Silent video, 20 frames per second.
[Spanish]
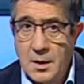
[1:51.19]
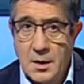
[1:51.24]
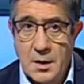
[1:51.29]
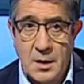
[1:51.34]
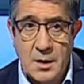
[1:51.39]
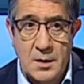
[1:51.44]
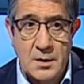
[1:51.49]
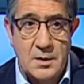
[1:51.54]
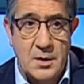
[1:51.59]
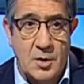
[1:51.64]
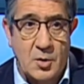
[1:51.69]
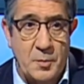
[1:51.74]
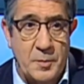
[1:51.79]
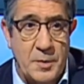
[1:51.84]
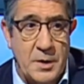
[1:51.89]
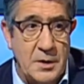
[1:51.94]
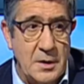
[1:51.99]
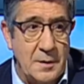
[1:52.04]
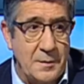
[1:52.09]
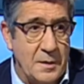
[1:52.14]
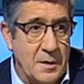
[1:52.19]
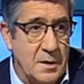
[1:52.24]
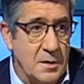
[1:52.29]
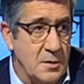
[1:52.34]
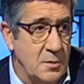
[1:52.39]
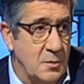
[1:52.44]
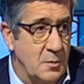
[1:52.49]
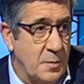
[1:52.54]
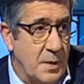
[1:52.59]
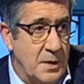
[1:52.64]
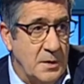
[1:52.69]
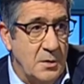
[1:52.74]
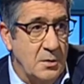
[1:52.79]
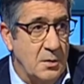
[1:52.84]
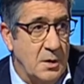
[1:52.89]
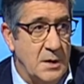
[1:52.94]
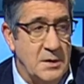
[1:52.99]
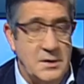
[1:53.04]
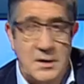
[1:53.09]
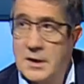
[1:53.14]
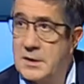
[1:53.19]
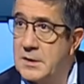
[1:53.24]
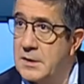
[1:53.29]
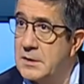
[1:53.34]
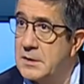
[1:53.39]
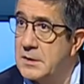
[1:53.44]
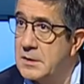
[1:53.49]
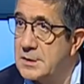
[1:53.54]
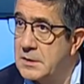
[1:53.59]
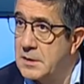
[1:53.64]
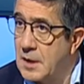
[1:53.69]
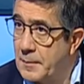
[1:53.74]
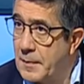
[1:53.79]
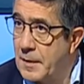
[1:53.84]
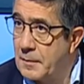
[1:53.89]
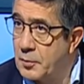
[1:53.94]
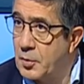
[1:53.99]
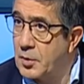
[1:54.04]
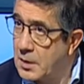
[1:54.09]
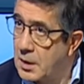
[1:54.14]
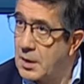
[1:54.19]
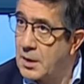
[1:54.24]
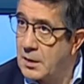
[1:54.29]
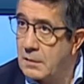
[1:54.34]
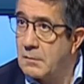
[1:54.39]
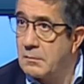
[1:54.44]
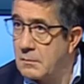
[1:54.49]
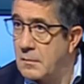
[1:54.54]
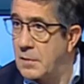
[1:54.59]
eh, se convierte a veces en un partido casi antisistema, porque